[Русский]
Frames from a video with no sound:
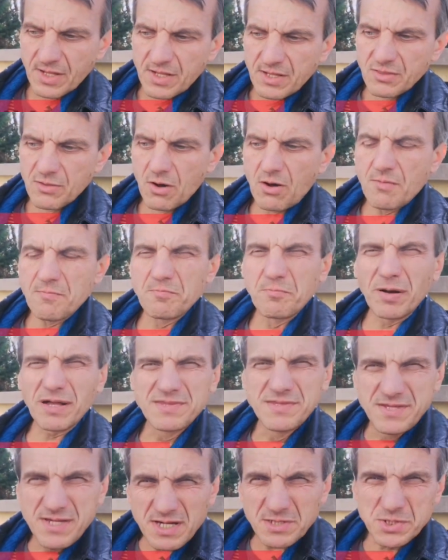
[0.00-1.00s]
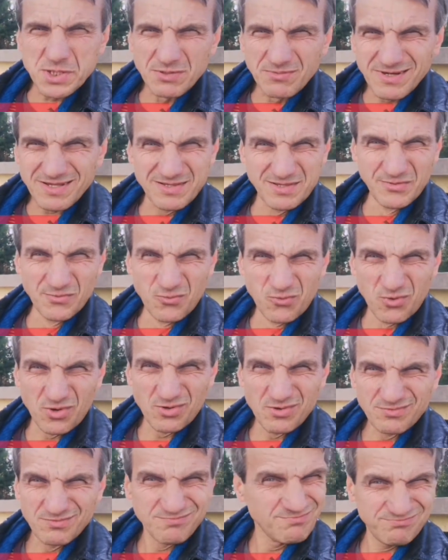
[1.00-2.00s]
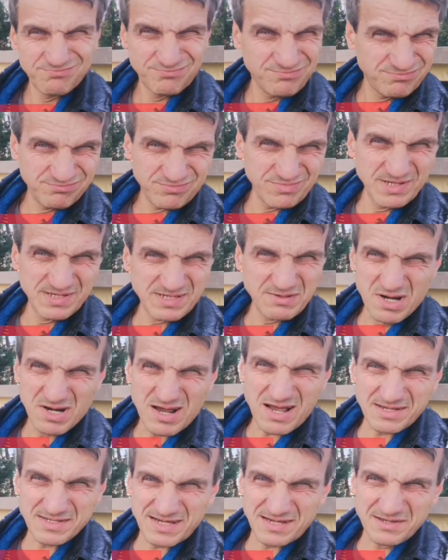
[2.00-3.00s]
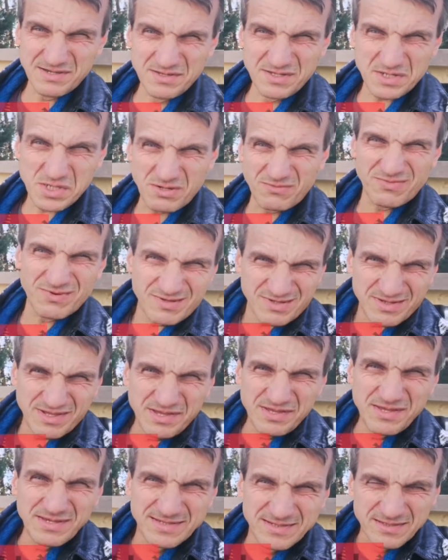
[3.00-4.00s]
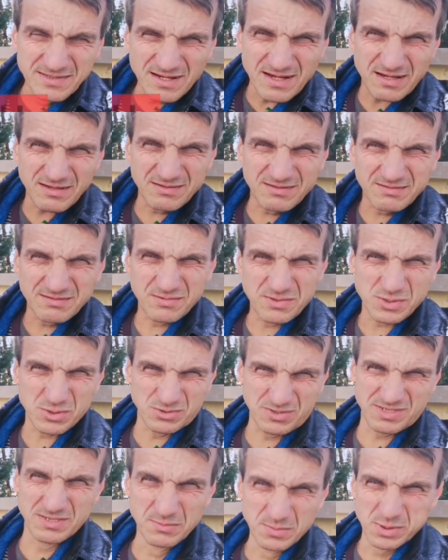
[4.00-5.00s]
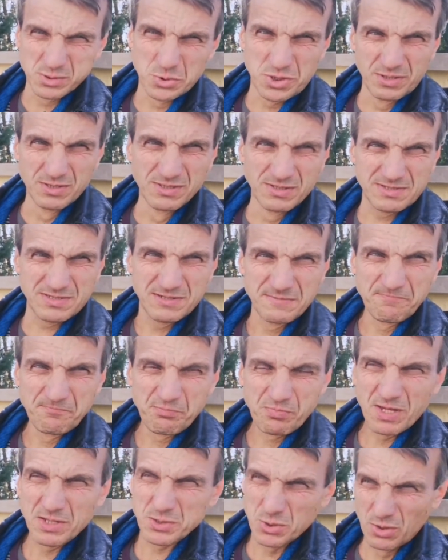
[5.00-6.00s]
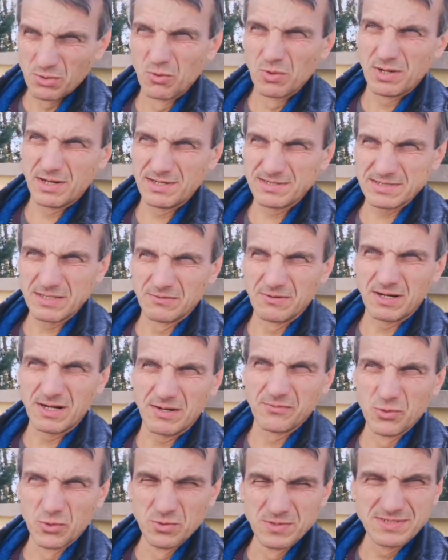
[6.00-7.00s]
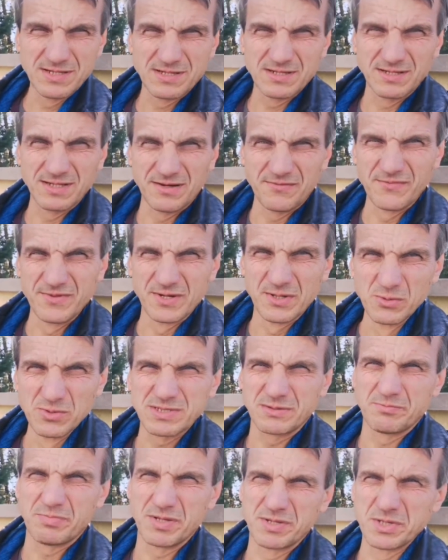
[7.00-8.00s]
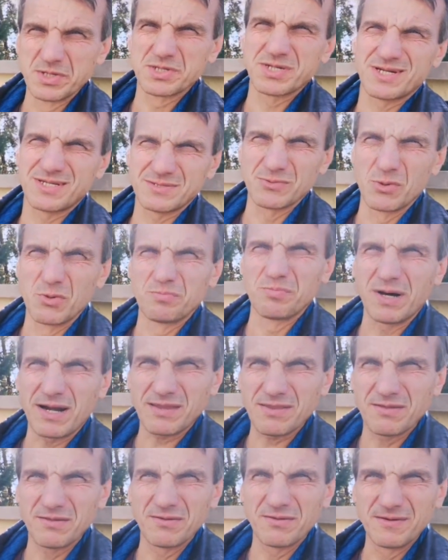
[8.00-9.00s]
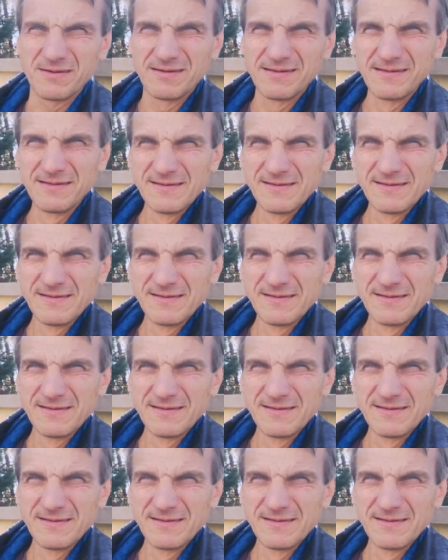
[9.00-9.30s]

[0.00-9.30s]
но поддерживать его не собирается, они даже и не знают, что с ним случилось, что его арестовали в Грузии, когда он вернулся поддержать свою партию